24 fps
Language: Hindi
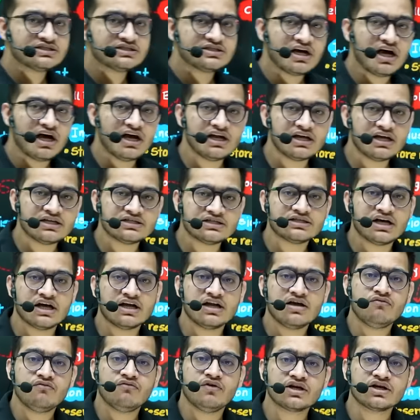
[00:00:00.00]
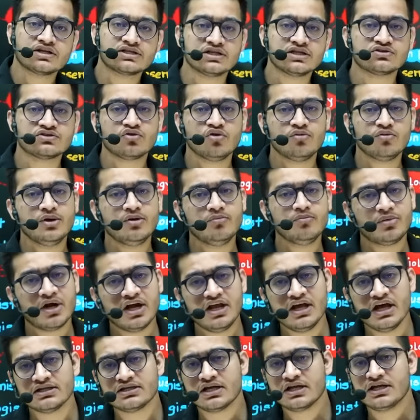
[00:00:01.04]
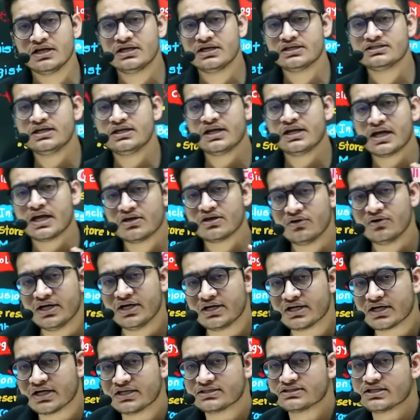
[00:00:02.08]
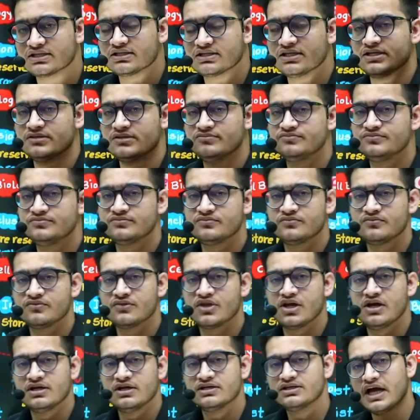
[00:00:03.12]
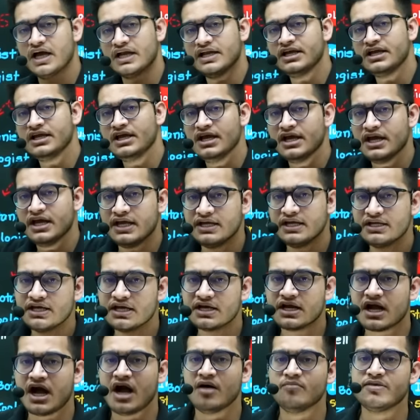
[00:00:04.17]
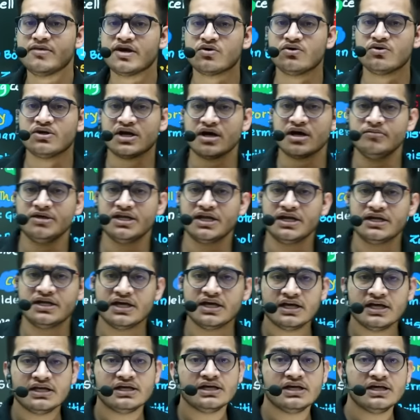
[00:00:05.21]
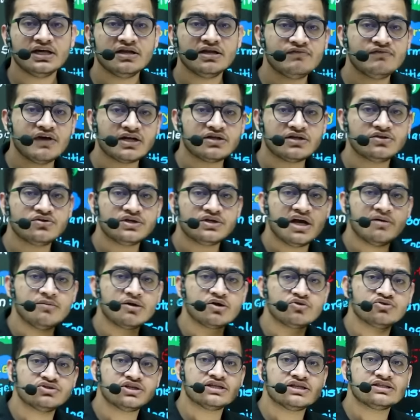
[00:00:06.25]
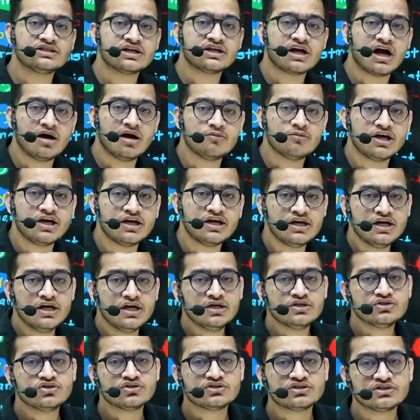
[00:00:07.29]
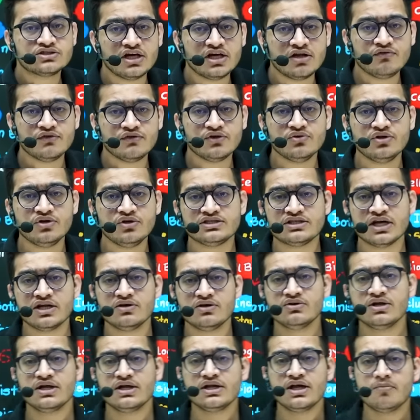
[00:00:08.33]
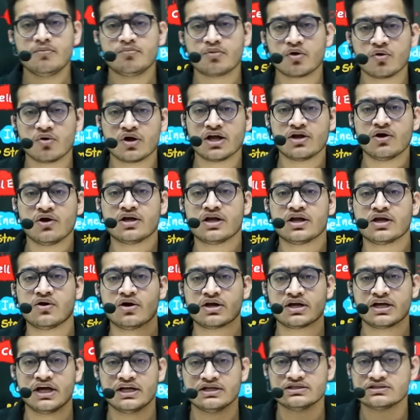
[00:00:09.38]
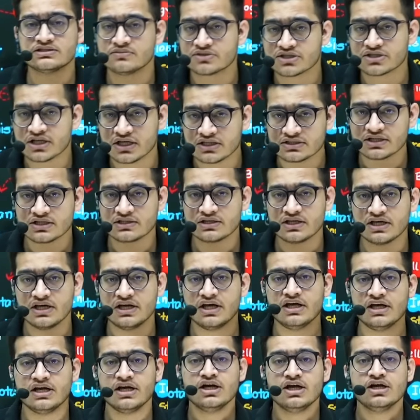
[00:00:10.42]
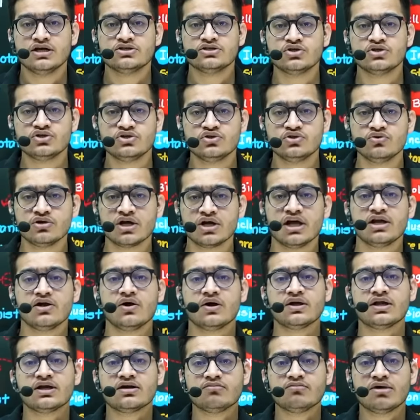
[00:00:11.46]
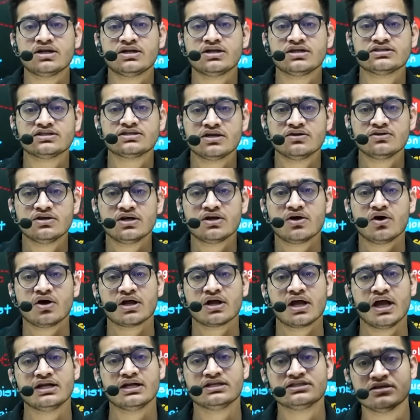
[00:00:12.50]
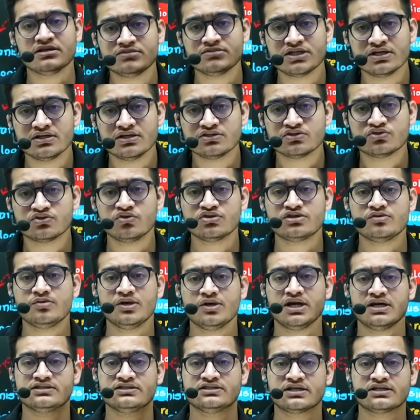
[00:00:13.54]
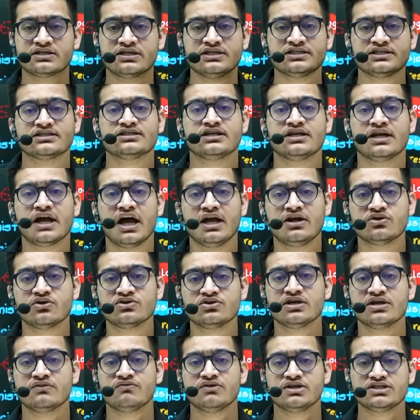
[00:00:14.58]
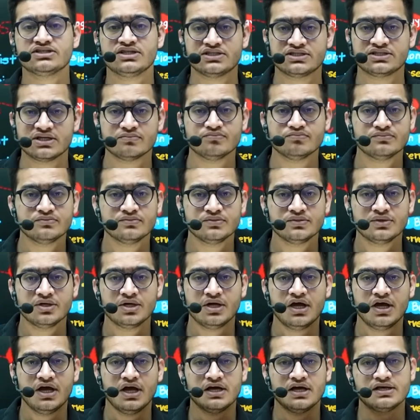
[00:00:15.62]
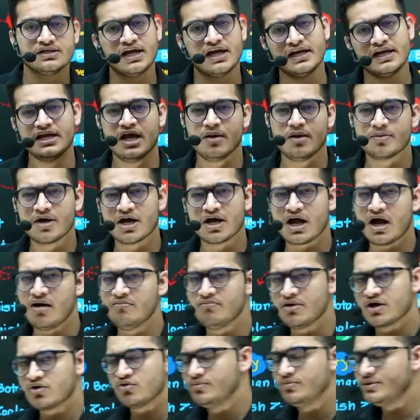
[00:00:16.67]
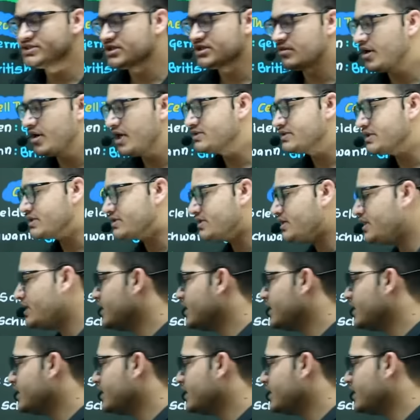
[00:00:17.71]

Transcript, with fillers: सारे के सारे फंक्शंस को भी बढ़िया तरीके से रेगुलेट कर सकते हैं यानी इनके काम में कोई कमी नहीं आएगी इनफैक्ट दुनिया में कुछ ऐसे काम हैं जो सिर्फ यूनिसेलुलर या प्रोकैरियोटिक ऑर्गेनिजम्स कर सकते हैं जो यूकैरियोटिक मल्टीसेलुलर ऑर्गेनिजम्स सोच भी नहीं सकते जैसे नाइट्रोजन फिक्सेशन यानी अपना काम बखूबी संभाल सकते